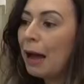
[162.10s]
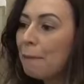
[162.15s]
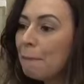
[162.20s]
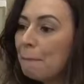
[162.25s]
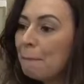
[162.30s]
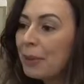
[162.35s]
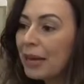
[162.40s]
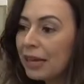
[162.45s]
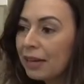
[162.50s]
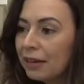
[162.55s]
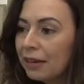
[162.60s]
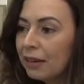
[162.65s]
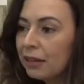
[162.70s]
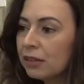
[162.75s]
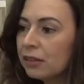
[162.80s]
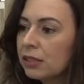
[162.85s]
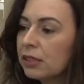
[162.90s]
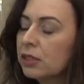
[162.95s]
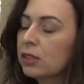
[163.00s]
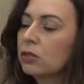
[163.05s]

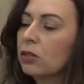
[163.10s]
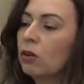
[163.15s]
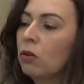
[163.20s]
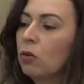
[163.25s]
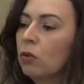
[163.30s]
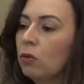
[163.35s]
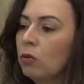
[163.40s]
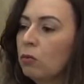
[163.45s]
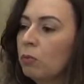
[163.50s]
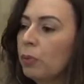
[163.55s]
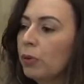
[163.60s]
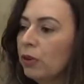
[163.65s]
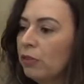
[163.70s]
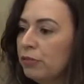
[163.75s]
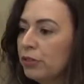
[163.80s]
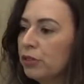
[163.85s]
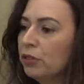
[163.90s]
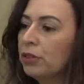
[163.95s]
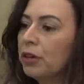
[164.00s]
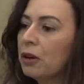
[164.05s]
Apenas o um
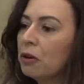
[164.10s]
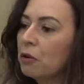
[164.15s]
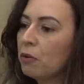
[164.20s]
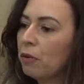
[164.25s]
profissional